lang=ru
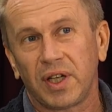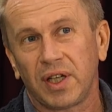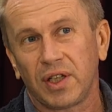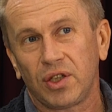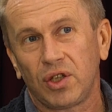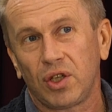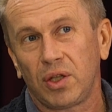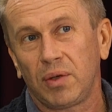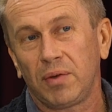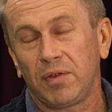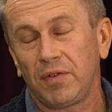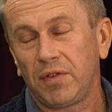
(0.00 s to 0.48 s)
к
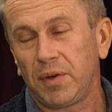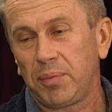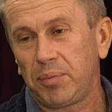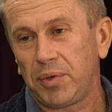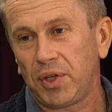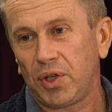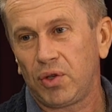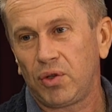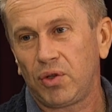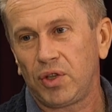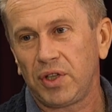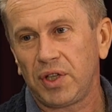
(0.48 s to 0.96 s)
которому вы
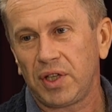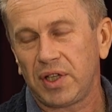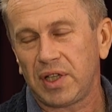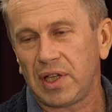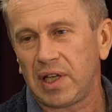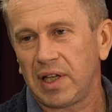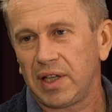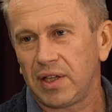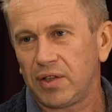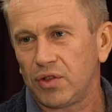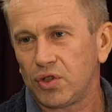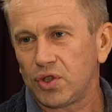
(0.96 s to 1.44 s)
приходите
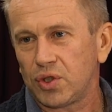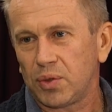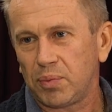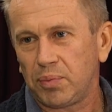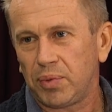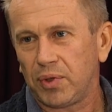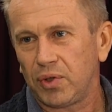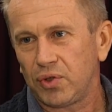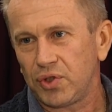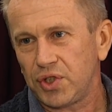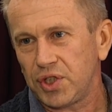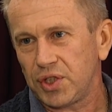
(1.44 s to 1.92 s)
для того, чтобы
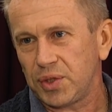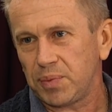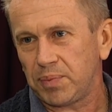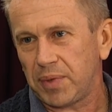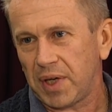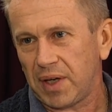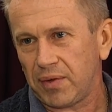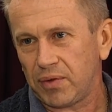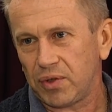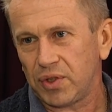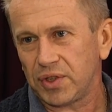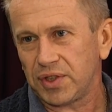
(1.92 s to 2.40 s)
получить
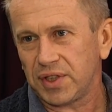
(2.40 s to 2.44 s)
справку